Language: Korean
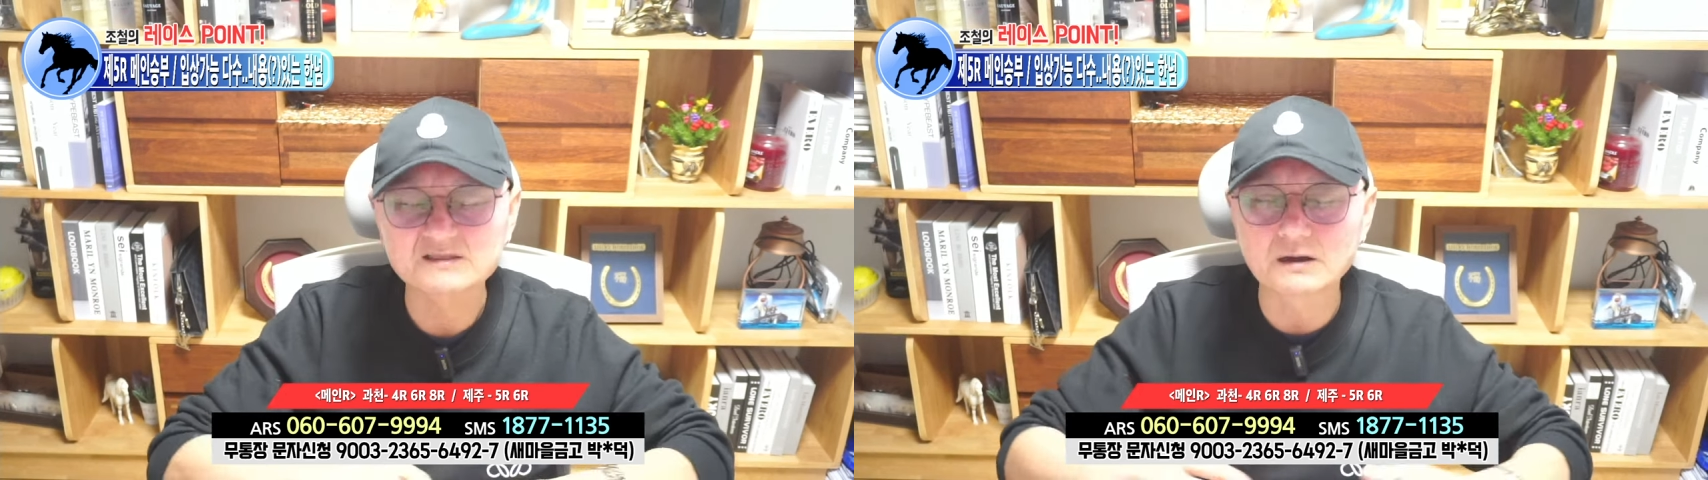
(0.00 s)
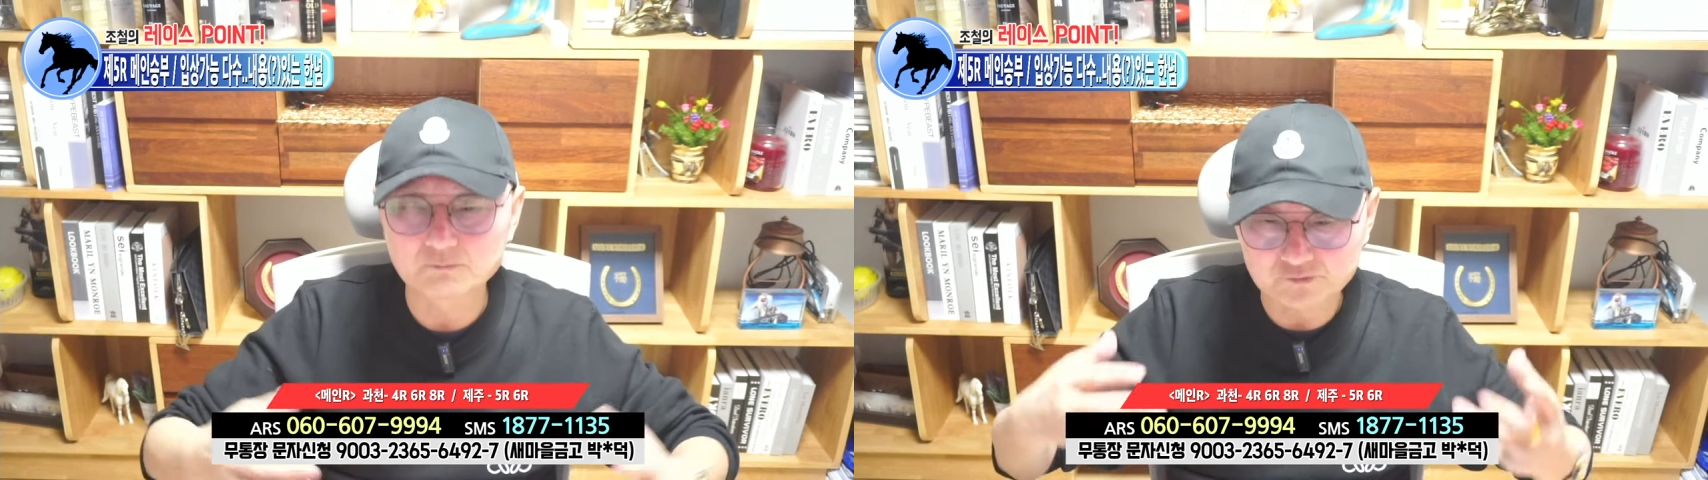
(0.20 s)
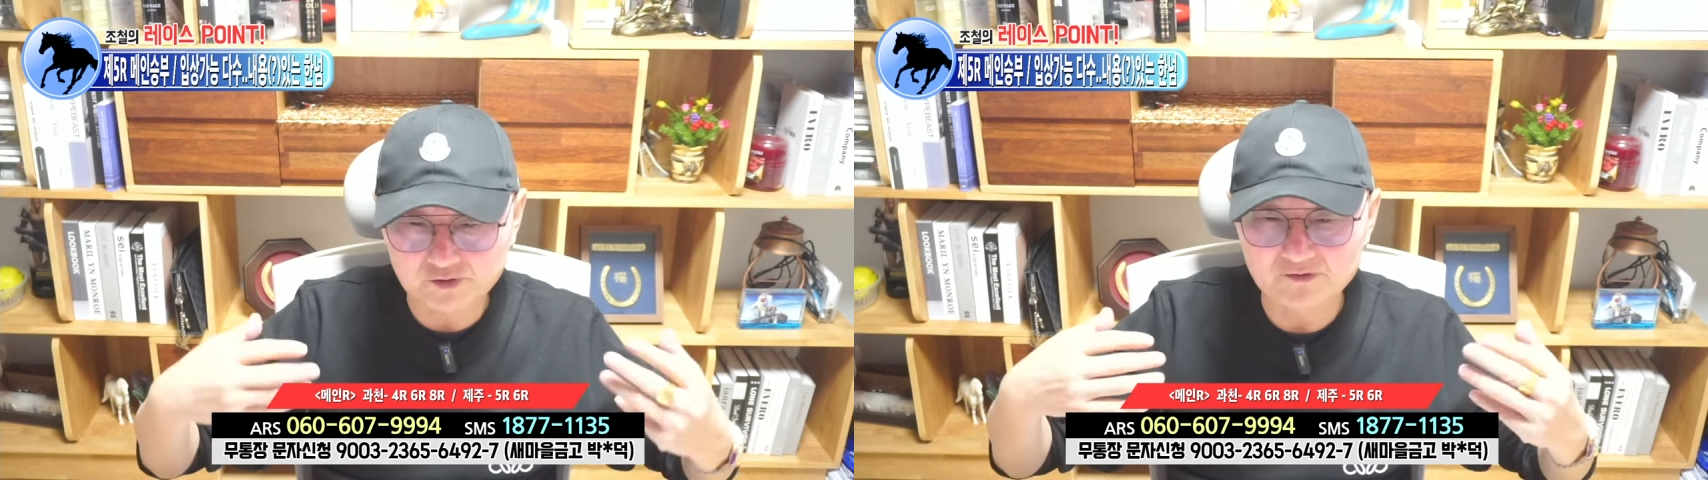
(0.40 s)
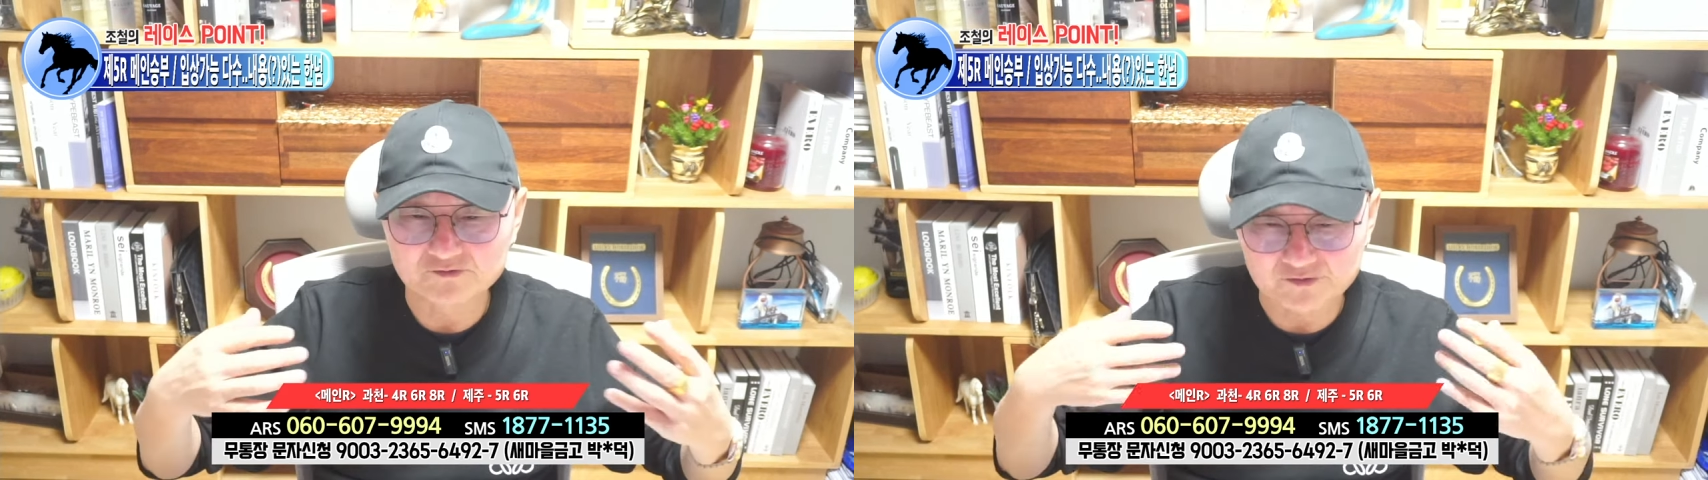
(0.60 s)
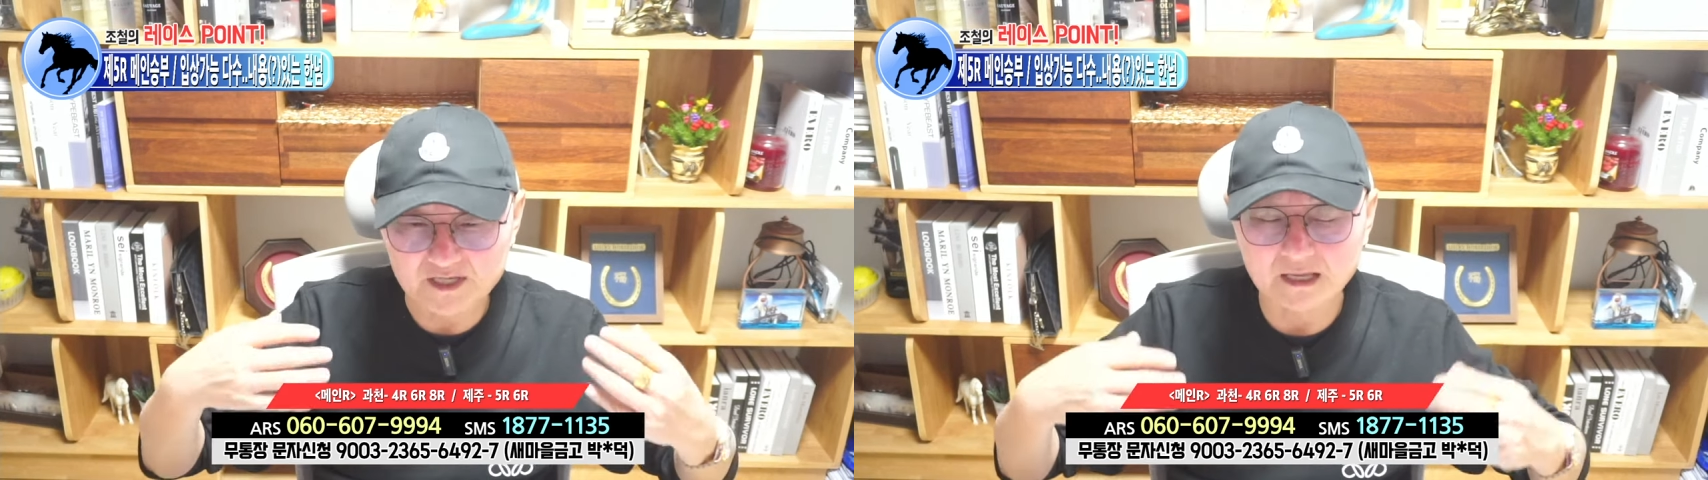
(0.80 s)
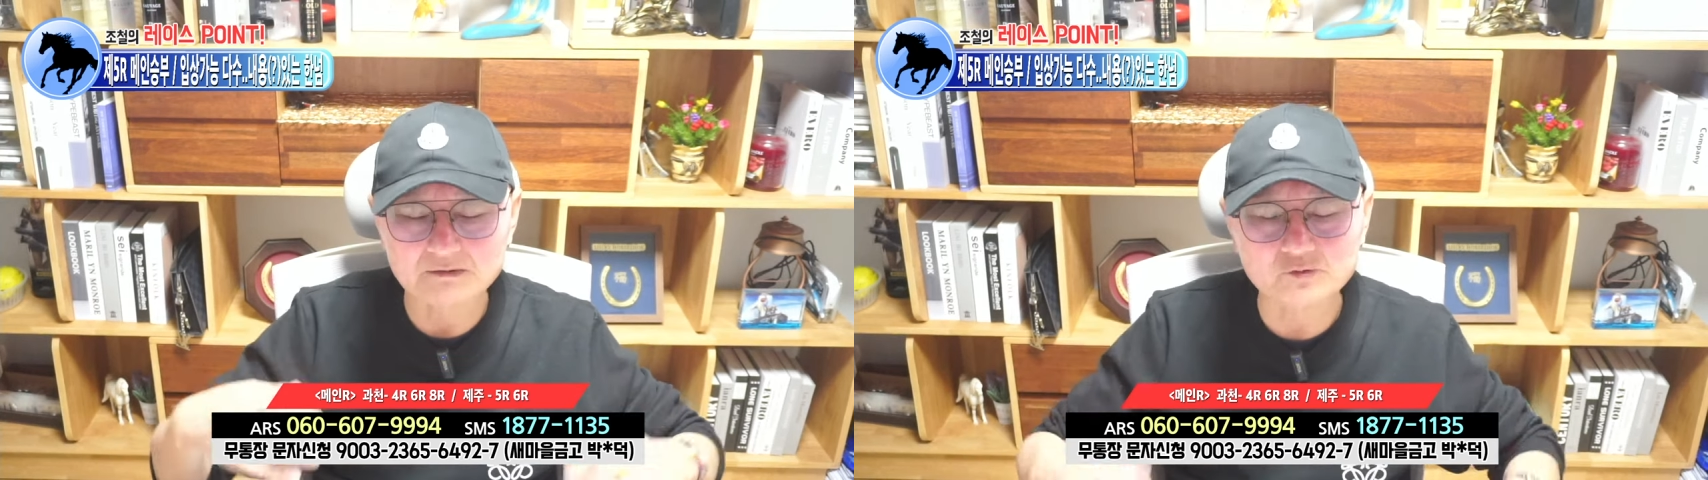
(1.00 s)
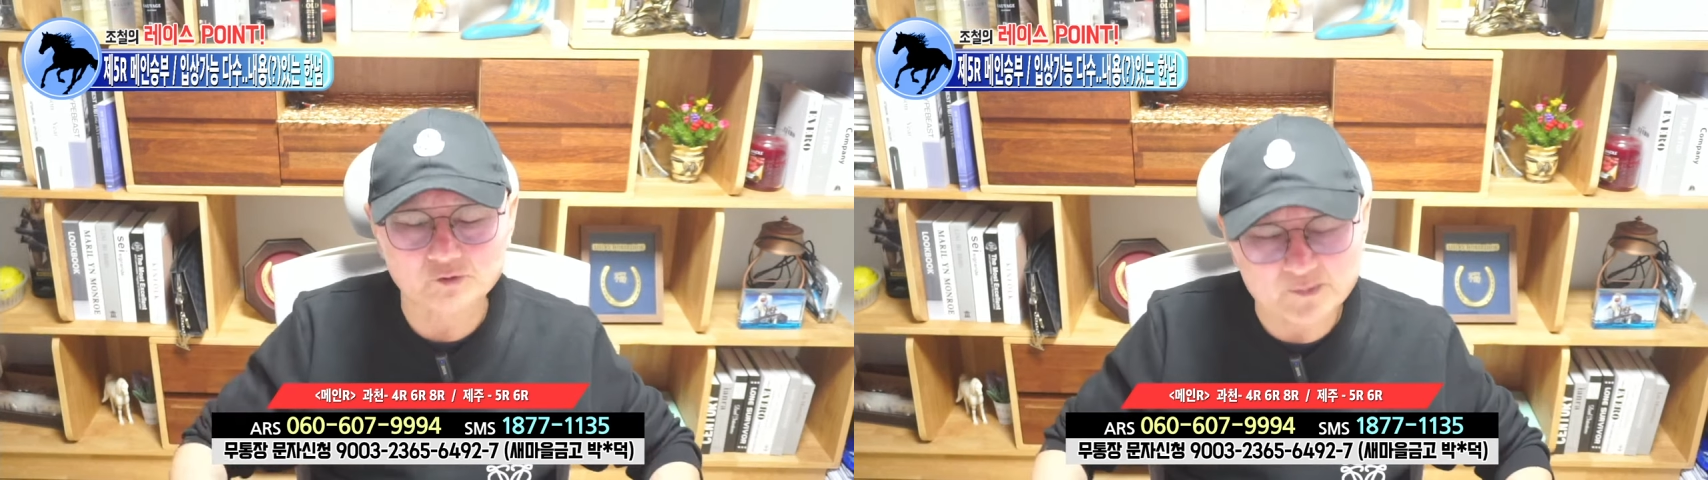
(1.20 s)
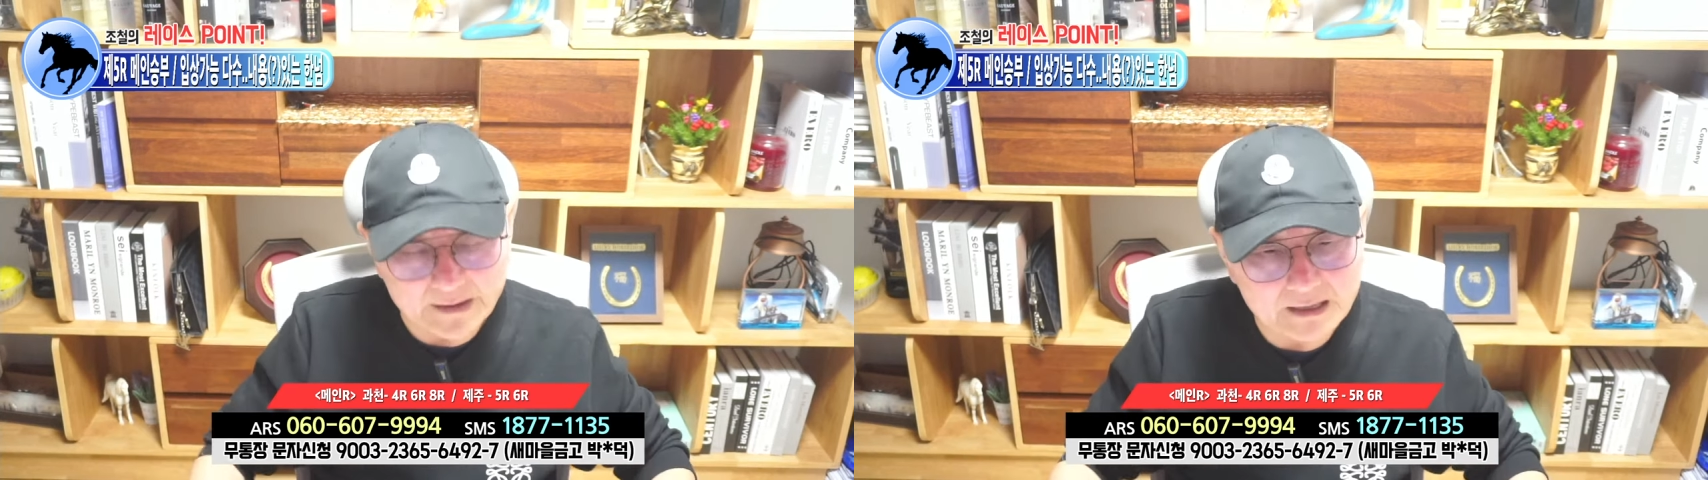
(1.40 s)
다음부터는 우리
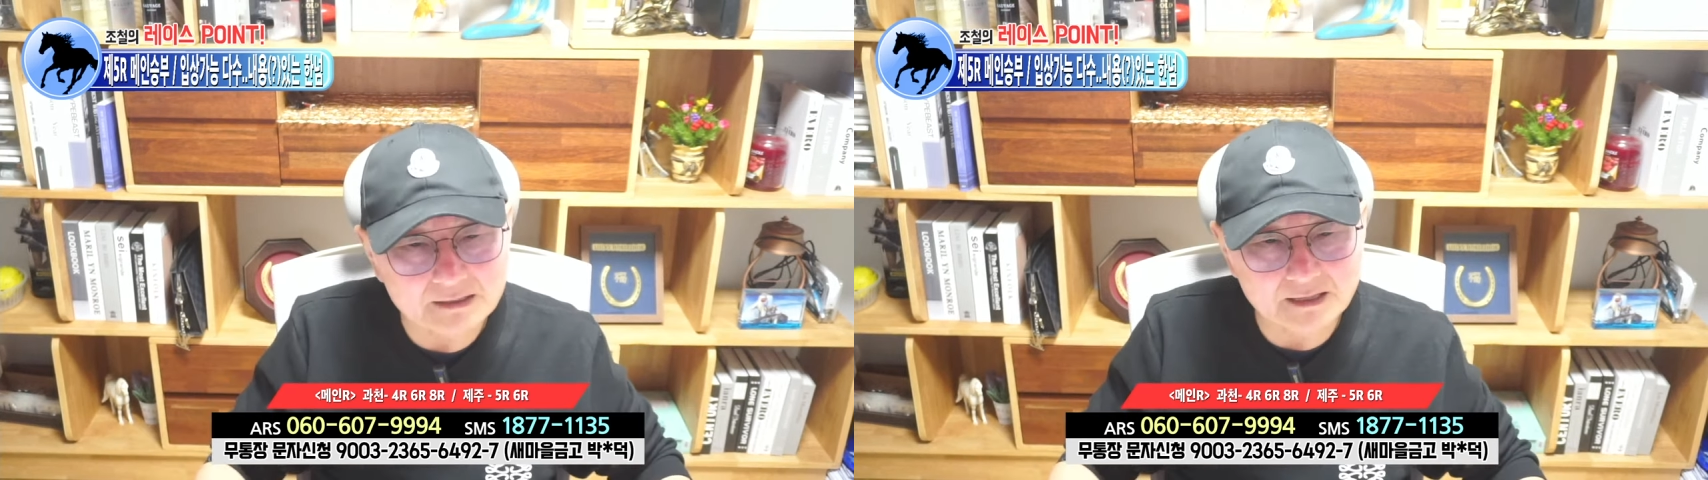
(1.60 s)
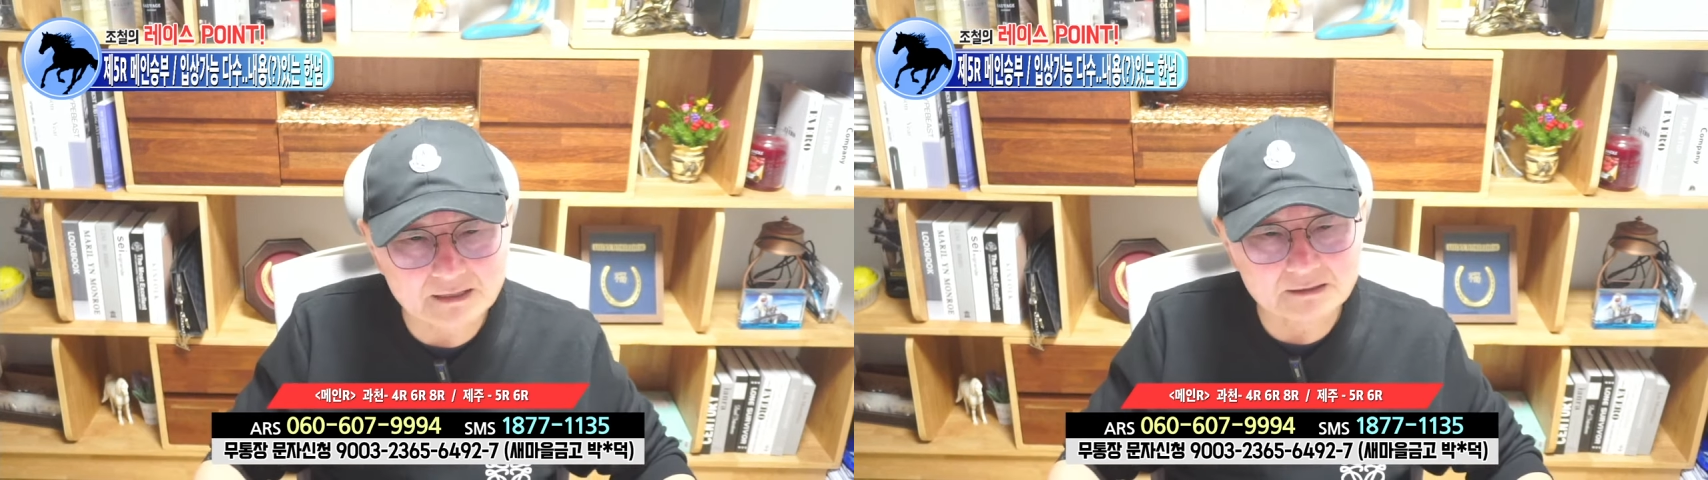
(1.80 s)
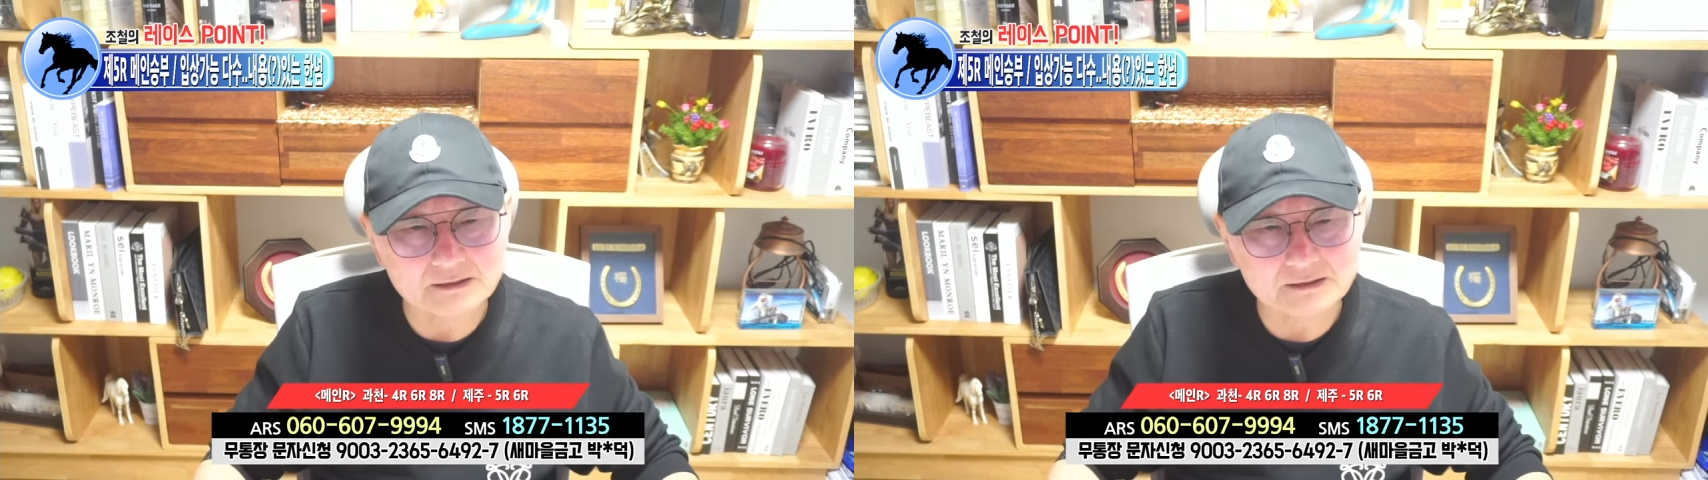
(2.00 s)
겐토로 봐야 되는